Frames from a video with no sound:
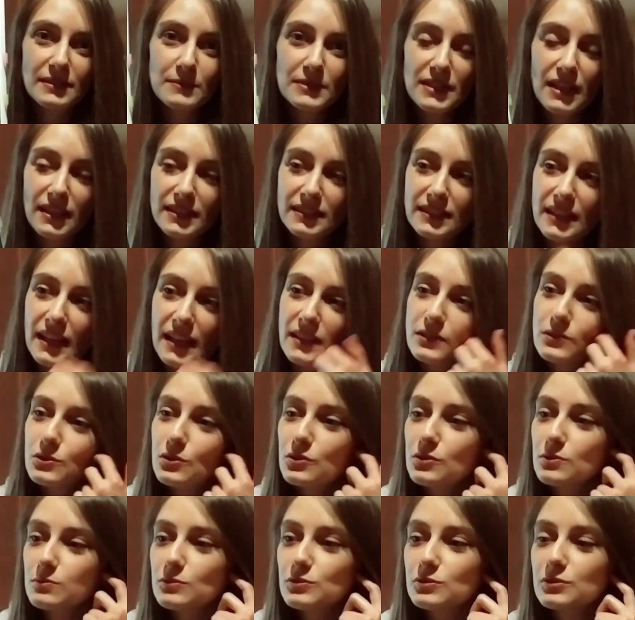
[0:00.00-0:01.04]
Zaten
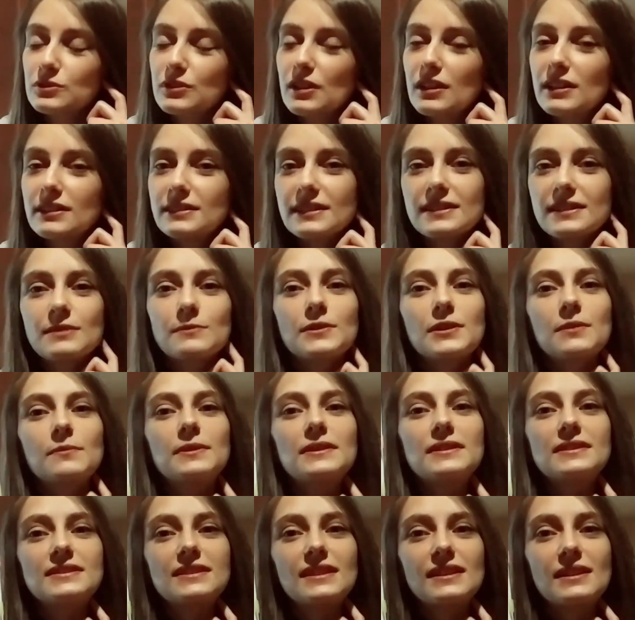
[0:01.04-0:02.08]
yorumunu da dediğim gibi
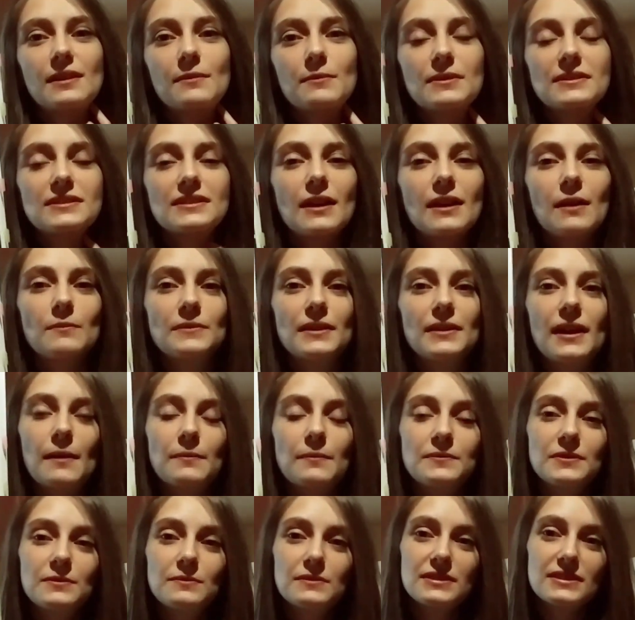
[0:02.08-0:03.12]
Instagram hesabımda yaptım.